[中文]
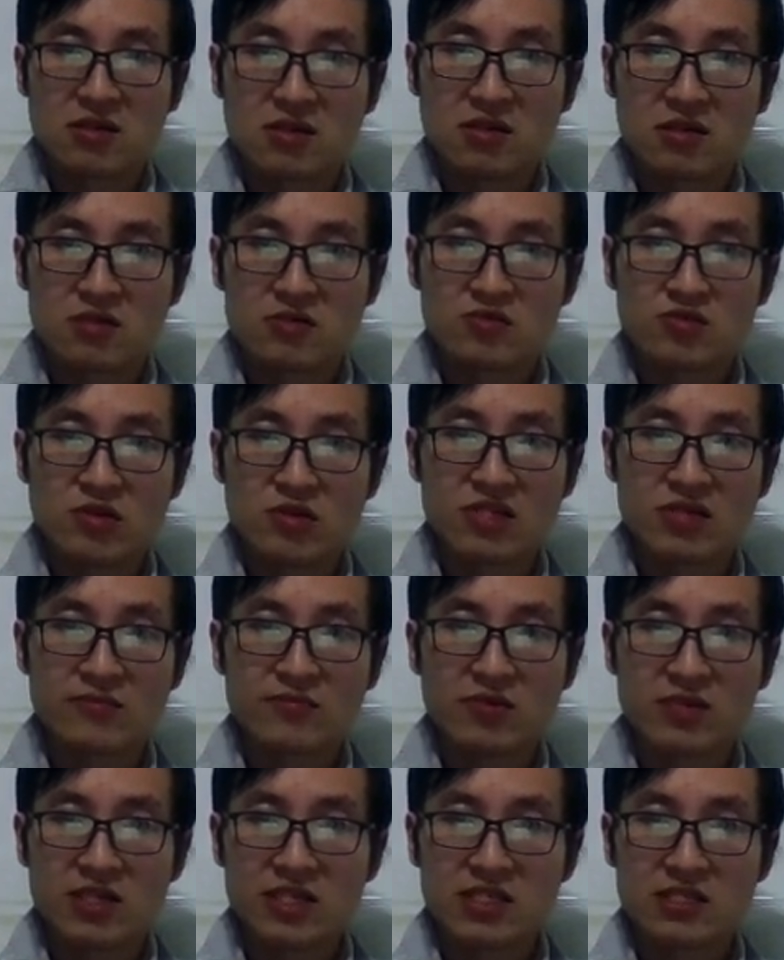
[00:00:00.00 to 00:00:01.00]
损人
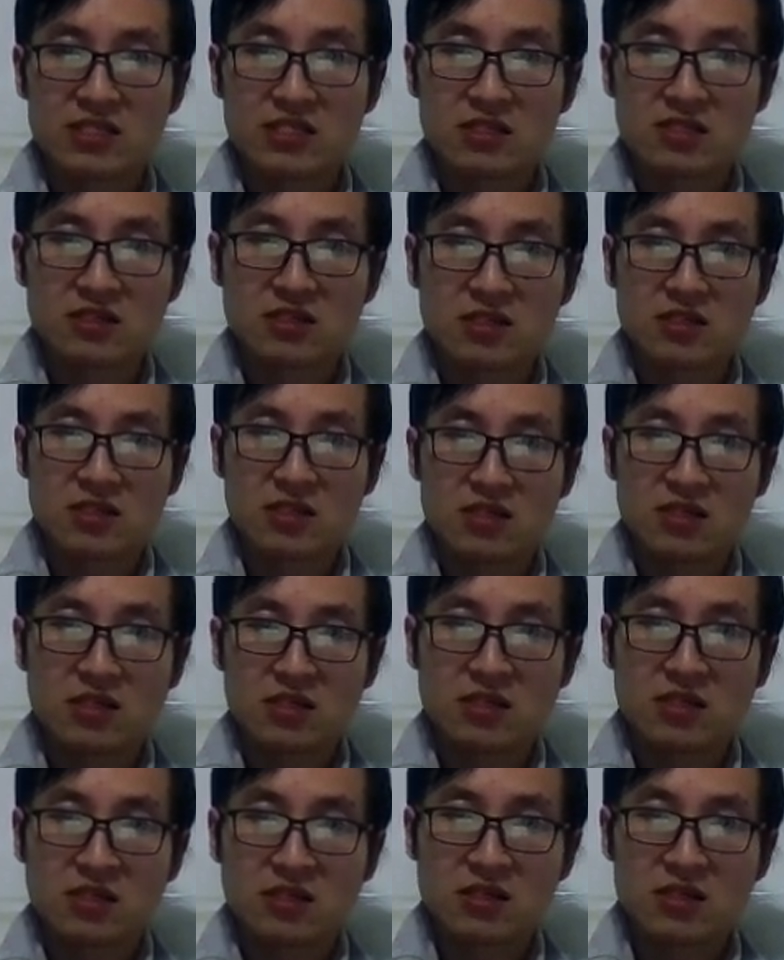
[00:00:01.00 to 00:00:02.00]
不利己，
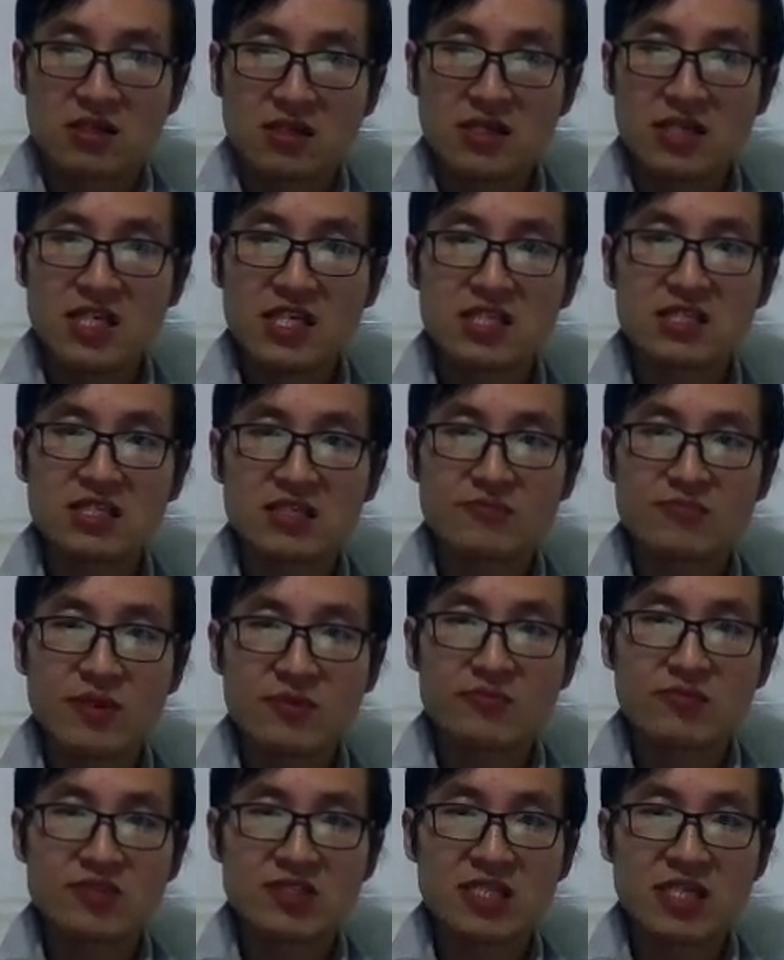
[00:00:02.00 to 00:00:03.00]
利己并
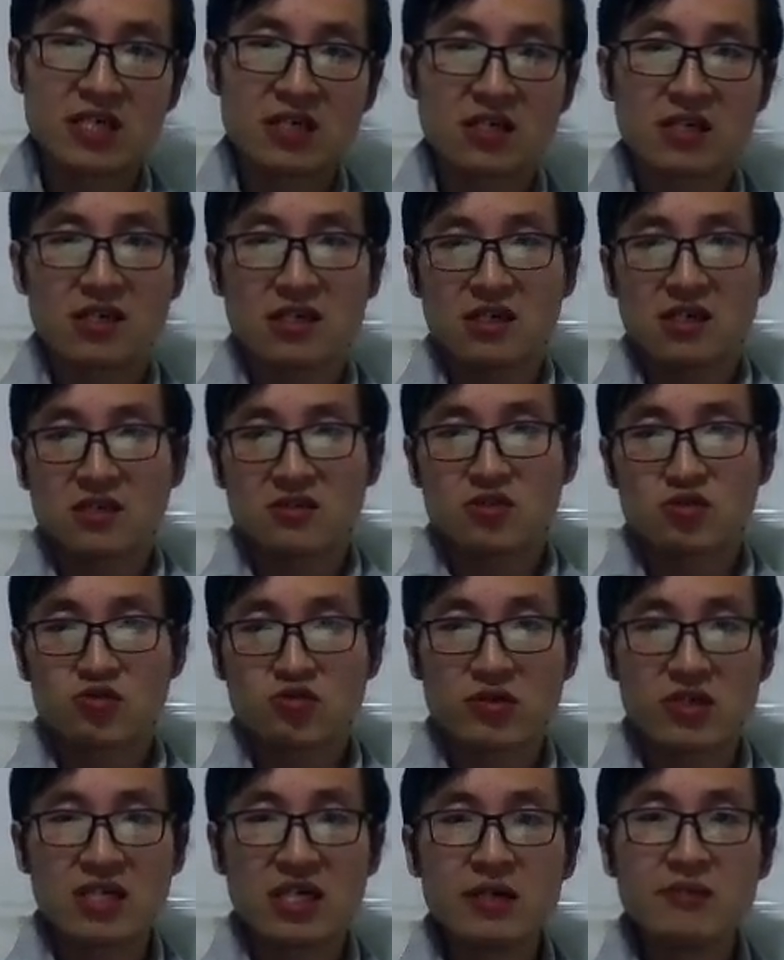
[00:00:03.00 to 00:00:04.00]
不邪恶，
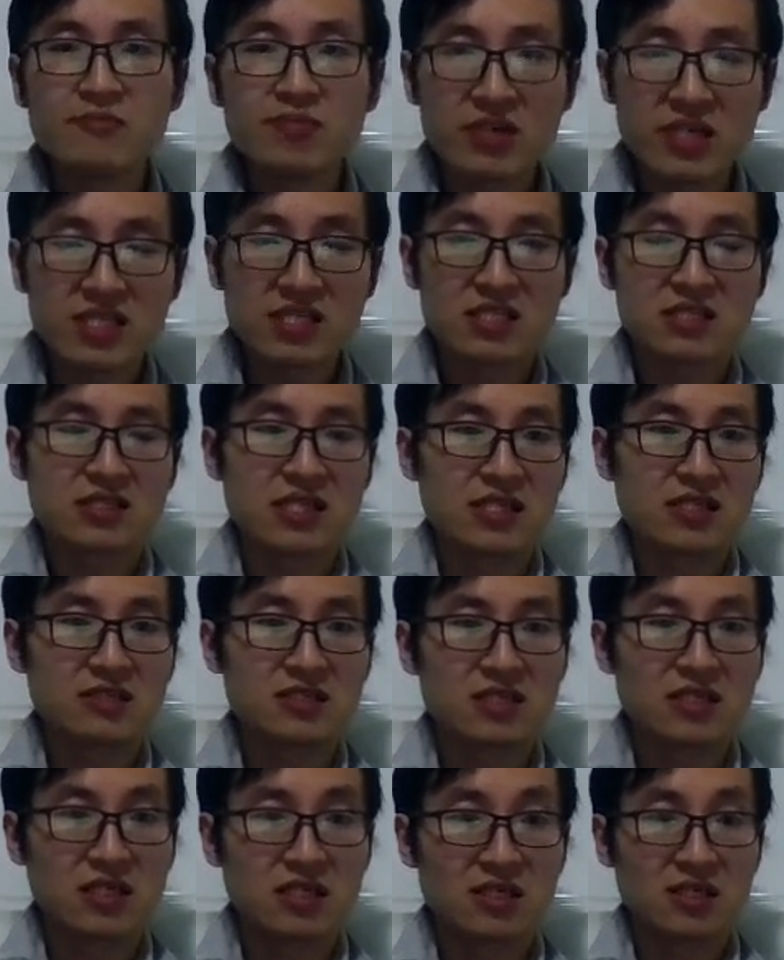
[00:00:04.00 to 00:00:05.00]
损人不利己才叫
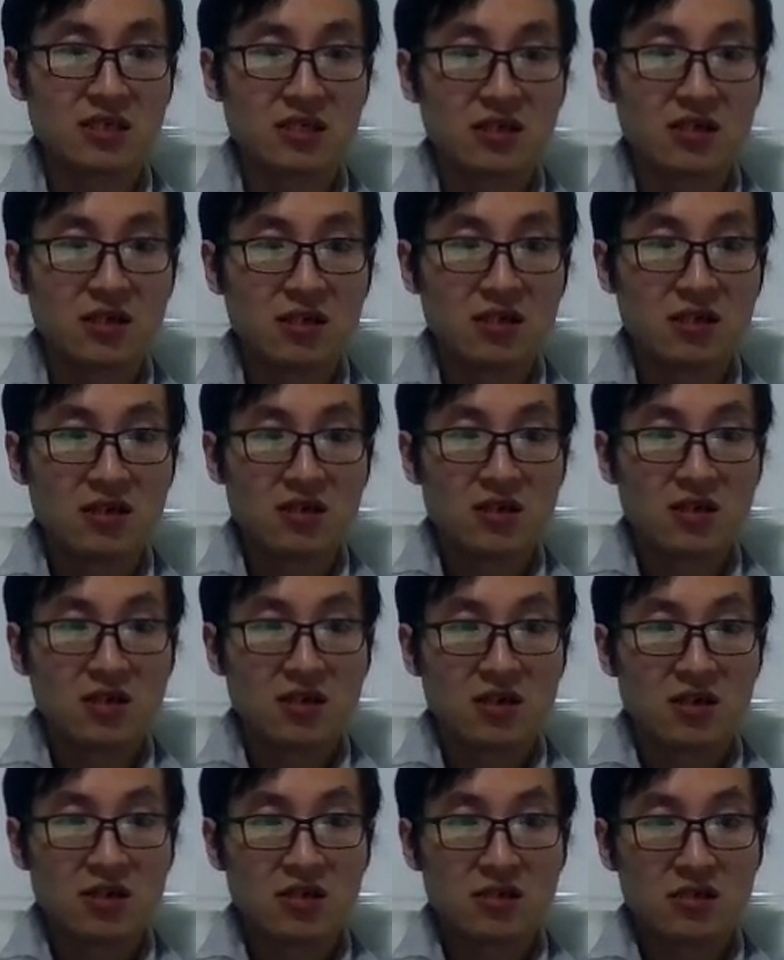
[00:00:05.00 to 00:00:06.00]
邪恶。
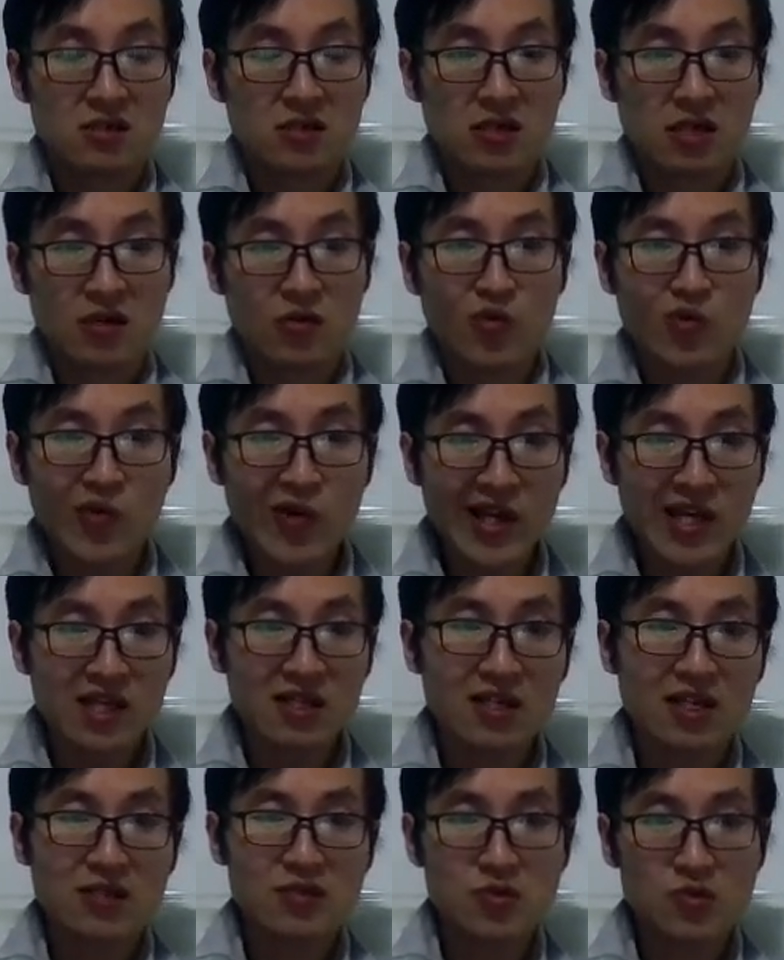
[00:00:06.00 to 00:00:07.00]
啊，为
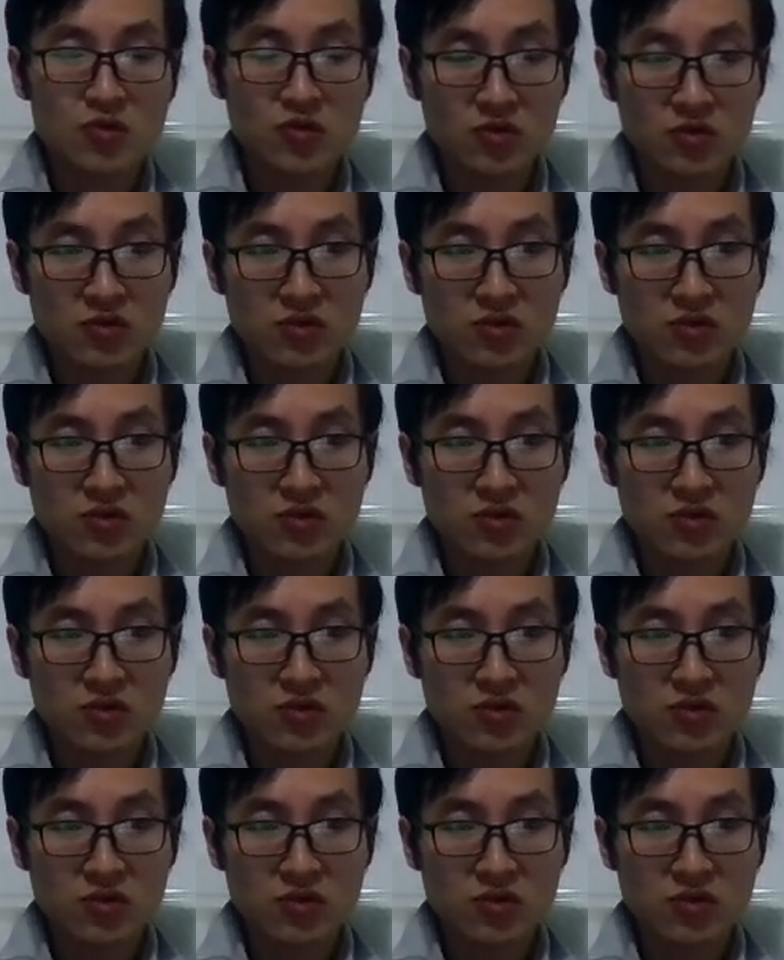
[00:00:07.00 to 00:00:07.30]
了去